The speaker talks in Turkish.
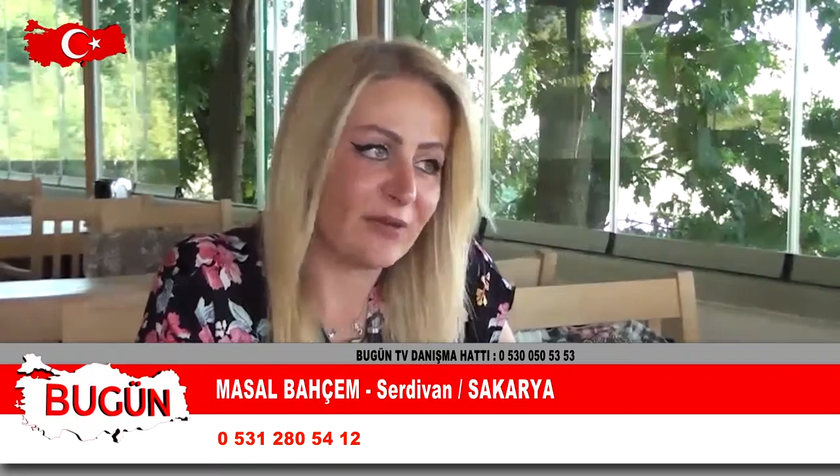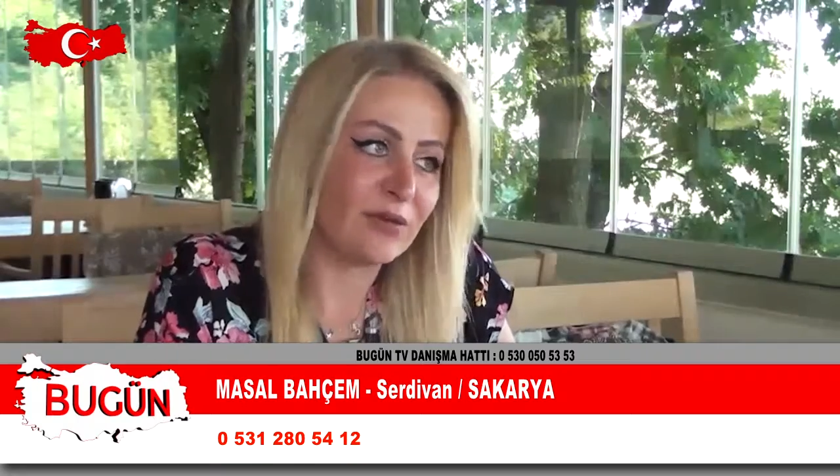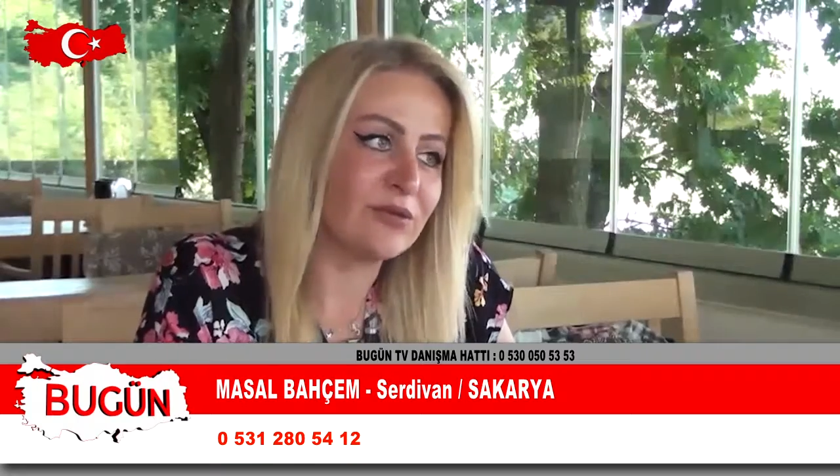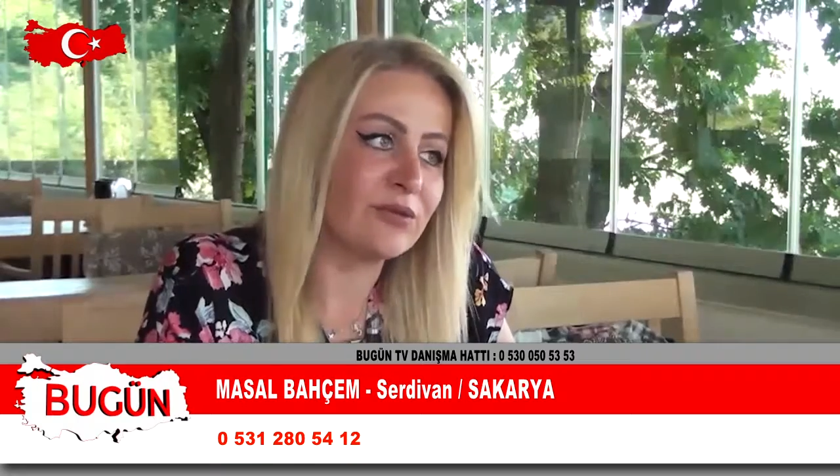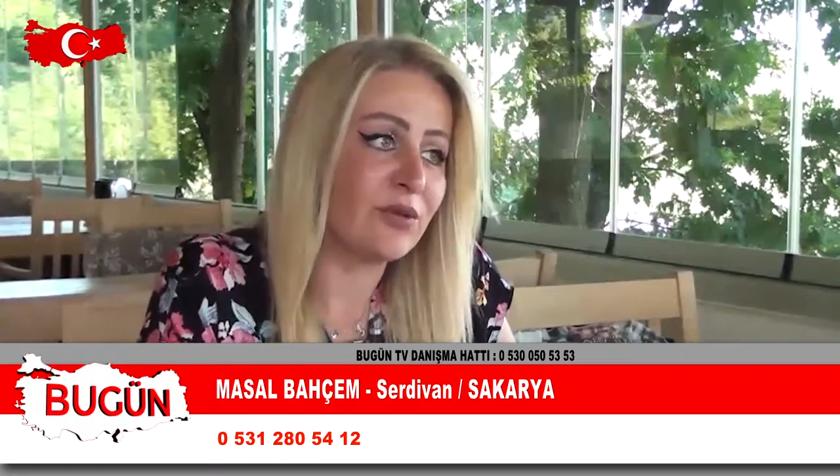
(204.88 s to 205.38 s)
Ya
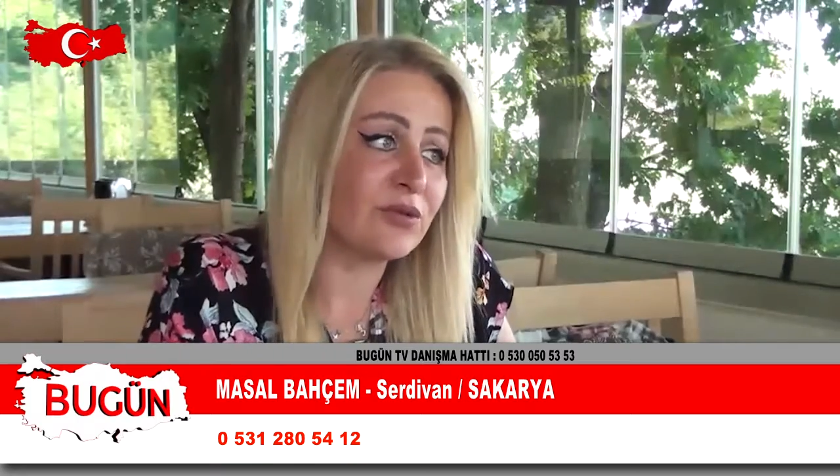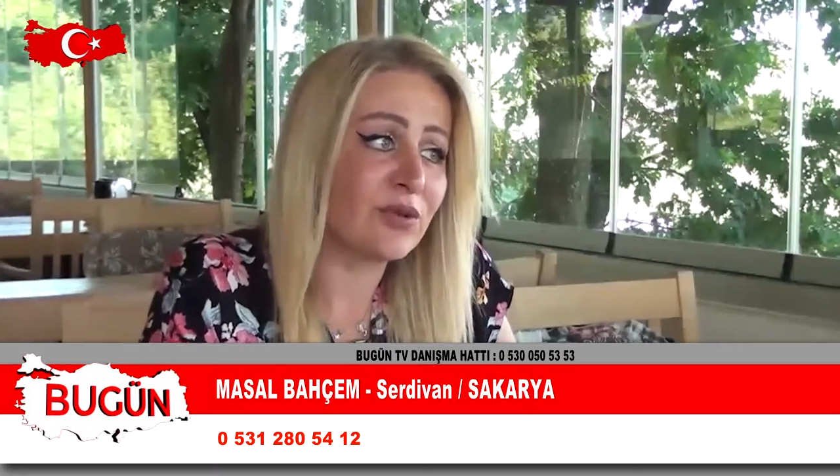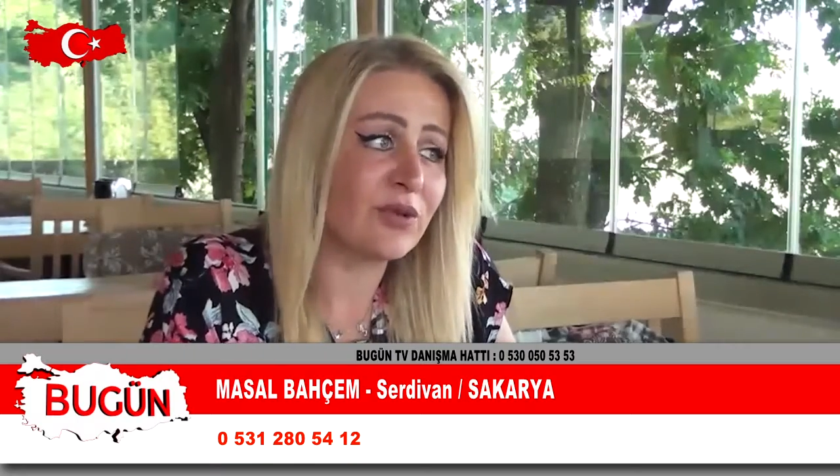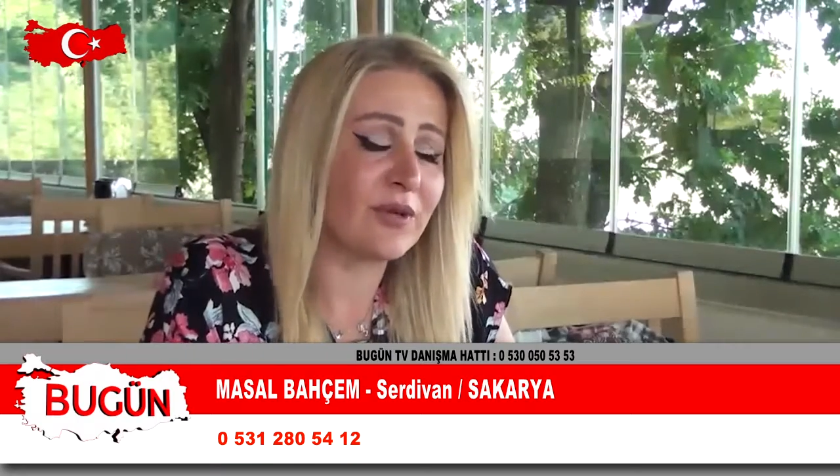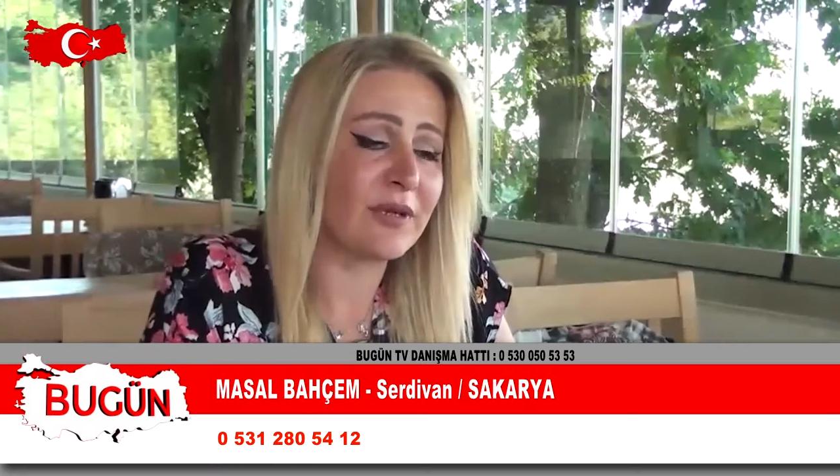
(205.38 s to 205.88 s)
onu o
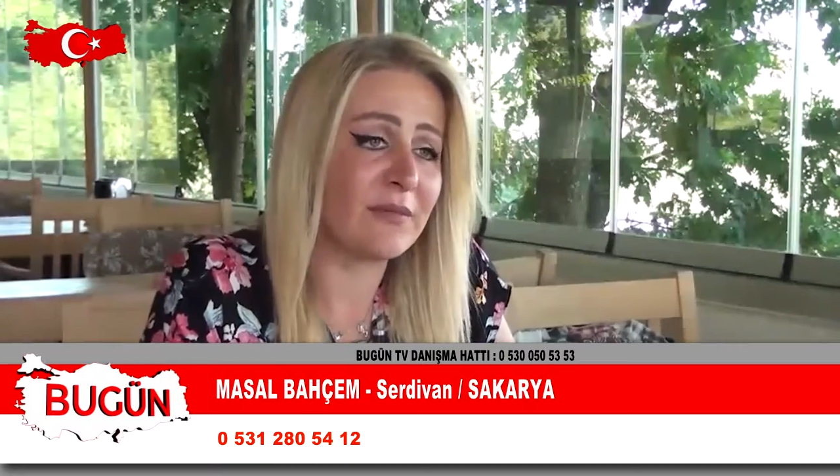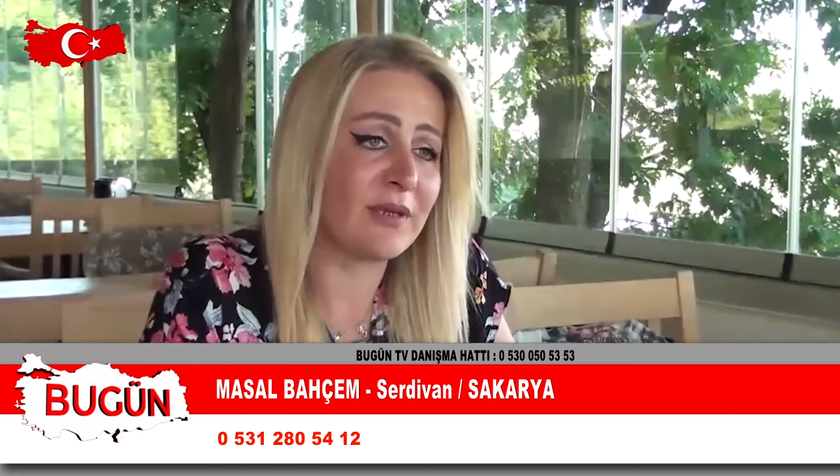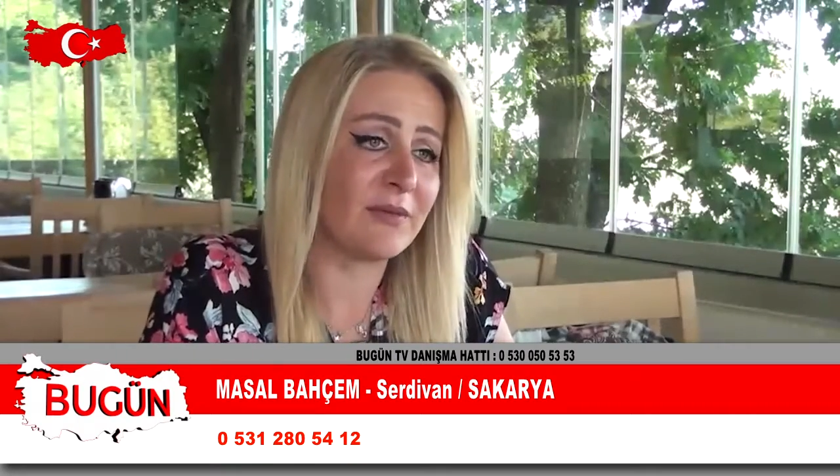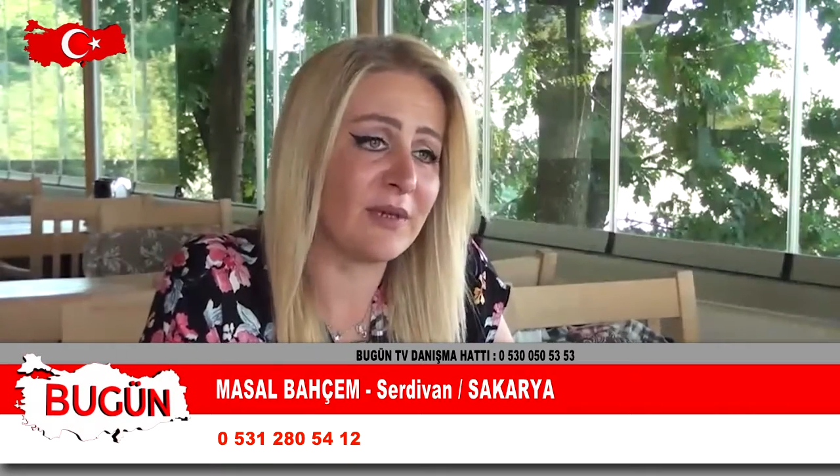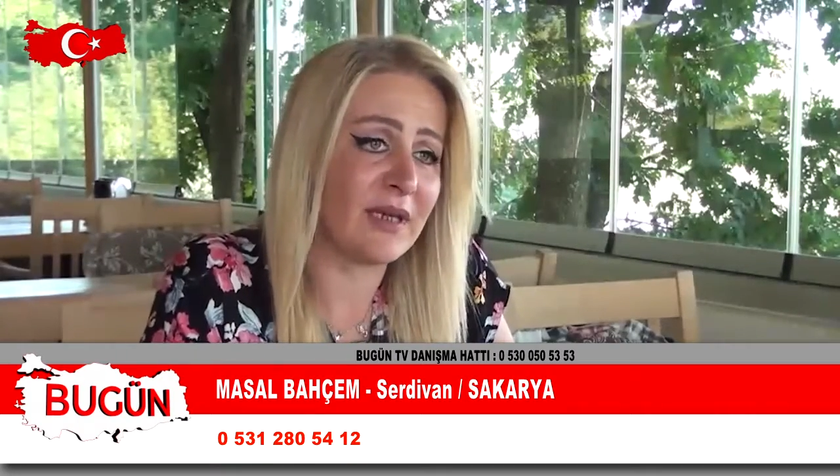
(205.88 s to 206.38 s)
çok
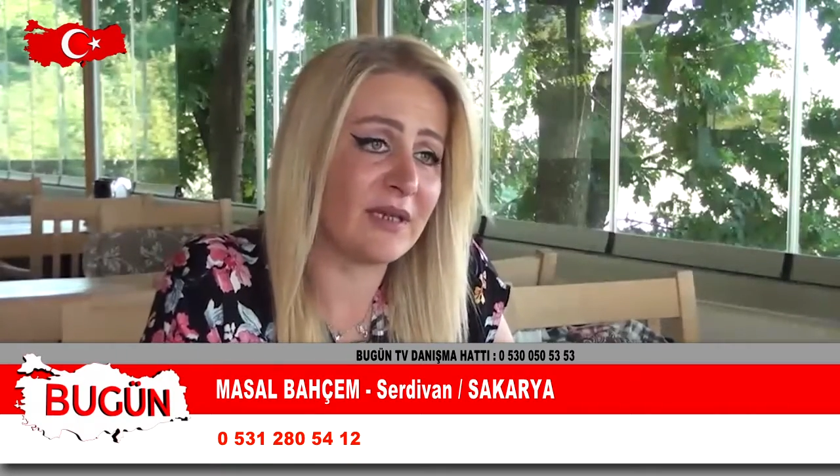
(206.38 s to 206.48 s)
önemli ama